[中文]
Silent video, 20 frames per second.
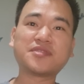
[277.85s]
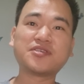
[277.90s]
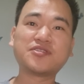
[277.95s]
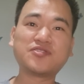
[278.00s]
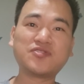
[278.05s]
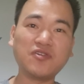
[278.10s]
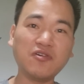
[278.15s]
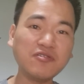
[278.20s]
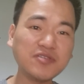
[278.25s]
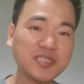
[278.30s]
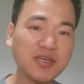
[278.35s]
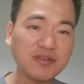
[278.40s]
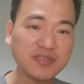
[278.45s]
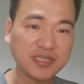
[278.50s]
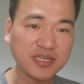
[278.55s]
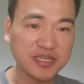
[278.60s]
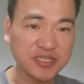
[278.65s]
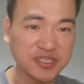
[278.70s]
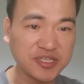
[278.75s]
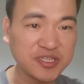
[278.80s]
缩小
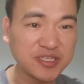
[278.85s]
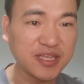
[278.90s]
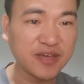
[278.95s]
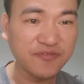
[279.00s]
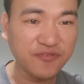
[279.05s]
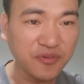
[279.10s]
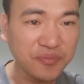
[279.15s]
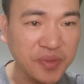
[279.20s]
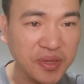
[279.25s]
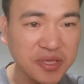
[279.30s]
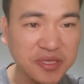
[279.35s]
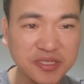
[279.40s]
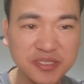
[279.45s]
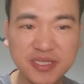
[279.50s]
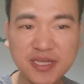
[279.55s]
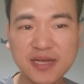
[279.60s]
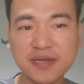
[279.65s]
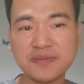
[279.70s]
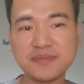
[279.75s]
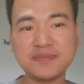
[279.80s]
这个事情的负面影
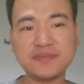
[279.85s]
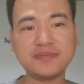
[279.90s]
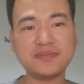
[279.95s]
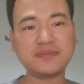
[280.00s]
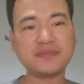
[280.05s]
响。